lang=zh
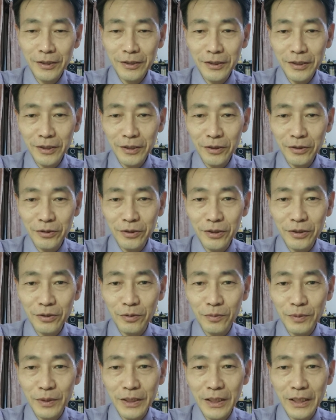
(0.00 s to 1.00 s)
这就是
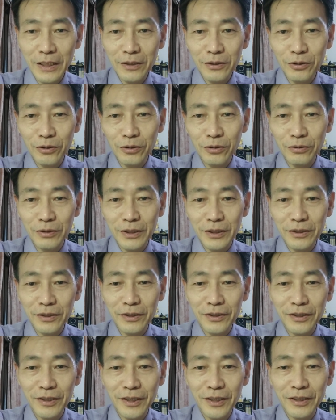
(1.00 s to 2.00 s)
我们要处理
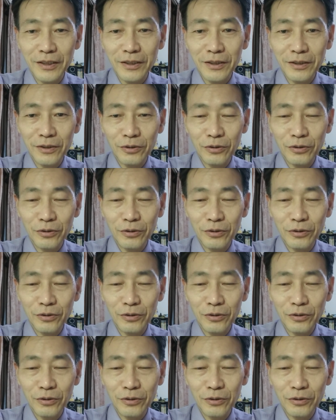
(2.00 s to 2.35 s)
事情、